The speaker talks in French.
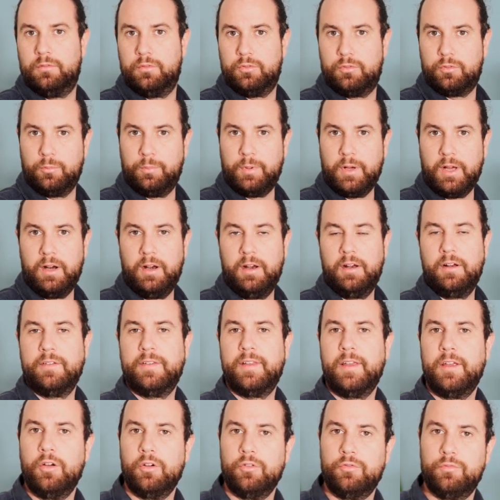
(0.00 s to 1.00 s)
sont parallèles.
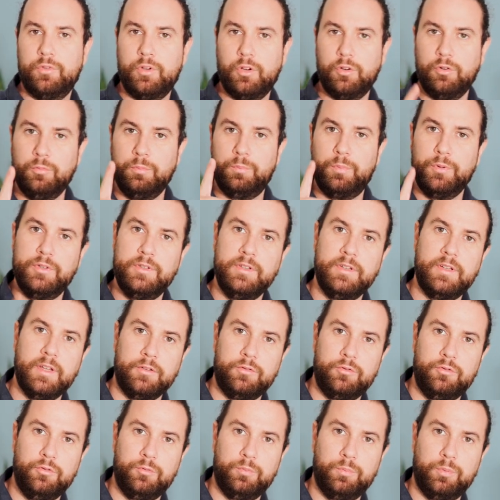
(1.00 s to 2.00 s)
D'ailleurs, je vous donne une petite
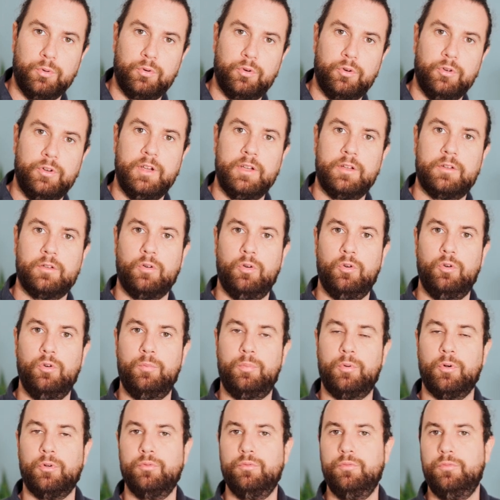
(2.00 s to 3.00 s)
astuce pour connaître le
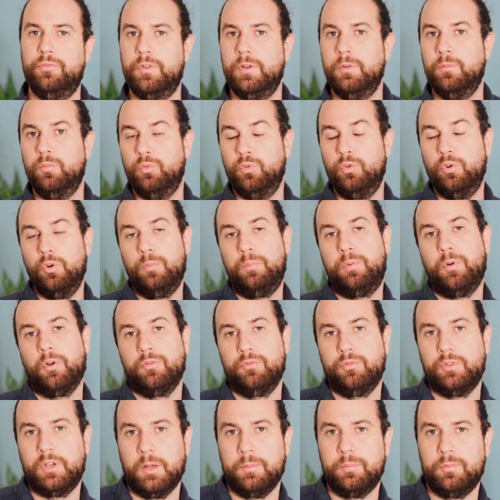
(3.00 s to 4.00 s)
plan du film ou le plan
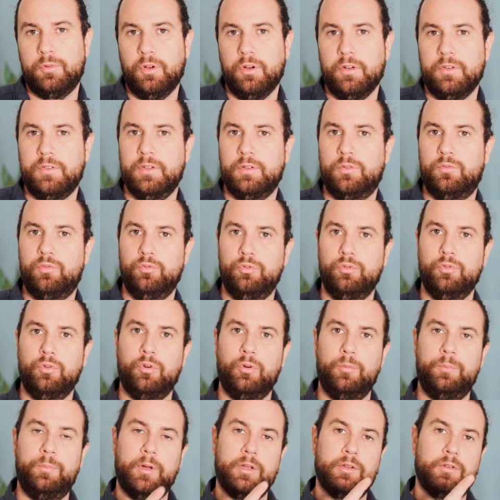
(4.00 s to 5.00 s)
du capteur. C'est
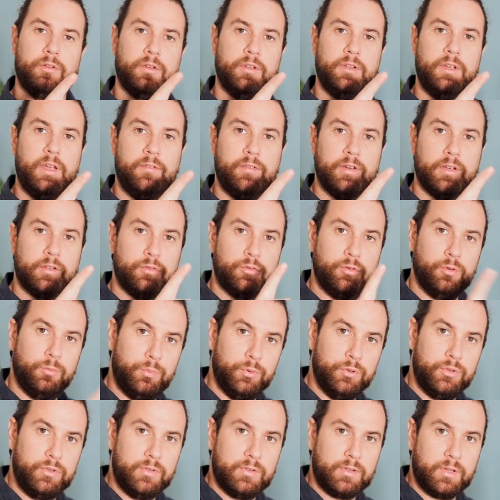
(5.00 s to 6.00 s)
toujours répertorié avec ce
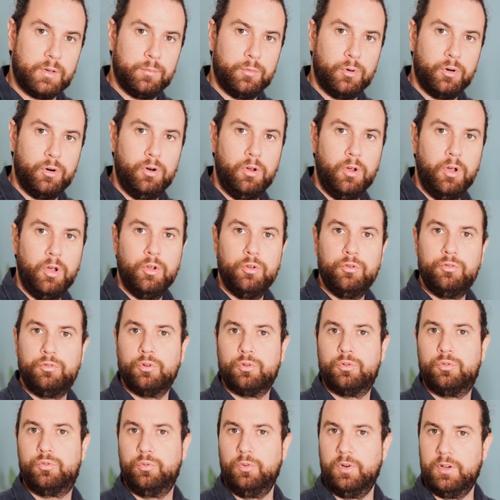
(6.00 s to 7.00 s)
petit symbole
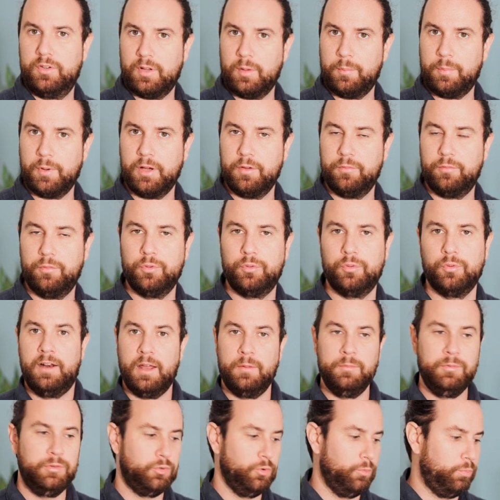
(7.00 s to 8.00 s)
sur tous les appareils photo.
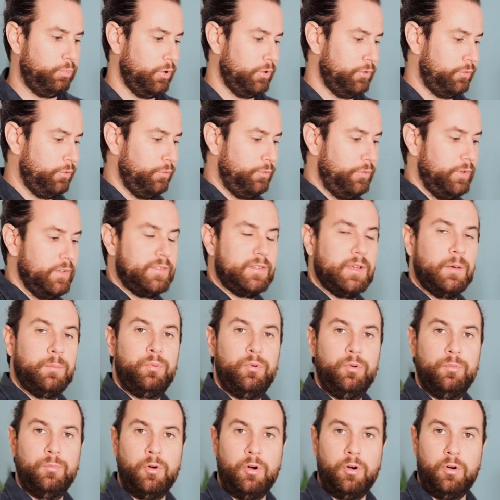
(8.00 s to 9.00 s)
La mise au point se fait
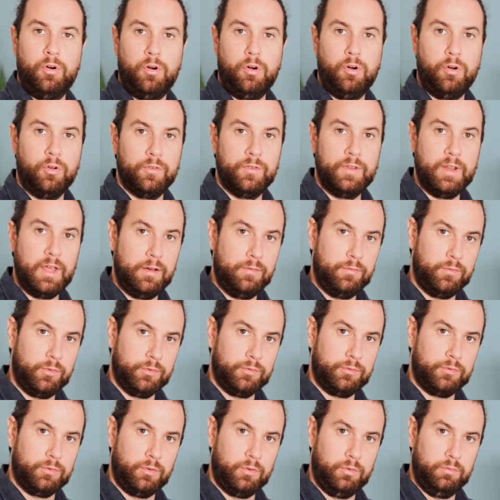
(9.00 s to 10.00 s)
simplement en
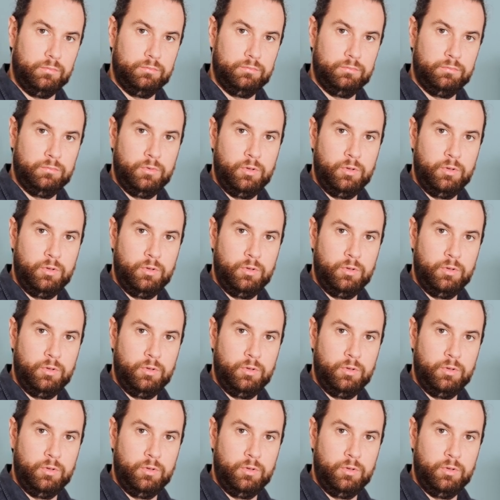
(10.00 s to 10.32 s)
avançant